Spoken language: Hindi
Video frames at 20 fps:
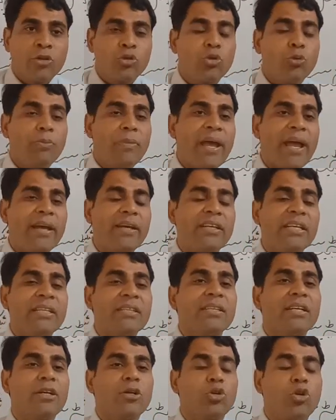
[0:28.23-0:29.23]
तो मैं
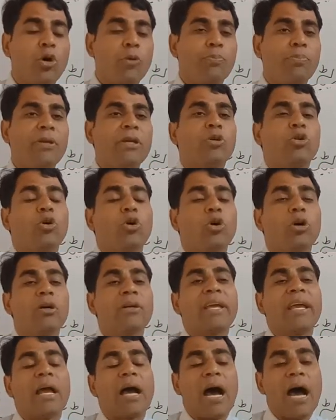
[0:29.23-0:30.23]
इस टॉपिक को
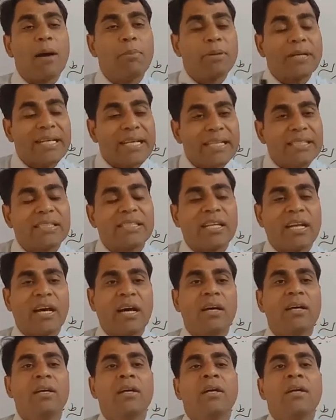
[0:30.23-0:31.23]
कि अब किस
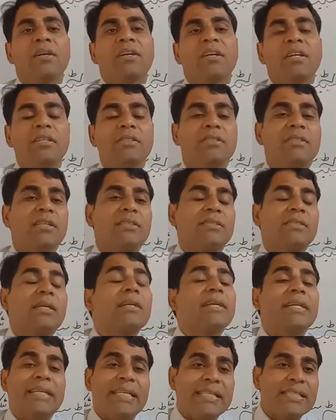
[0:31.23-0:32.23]
तरह टीचर्स
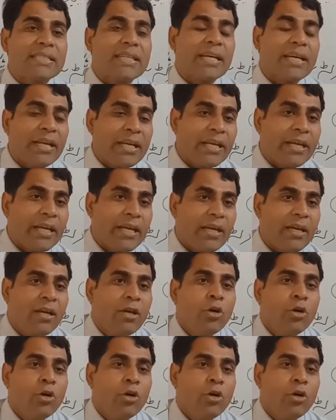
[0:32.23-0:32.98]
टीच करेंगे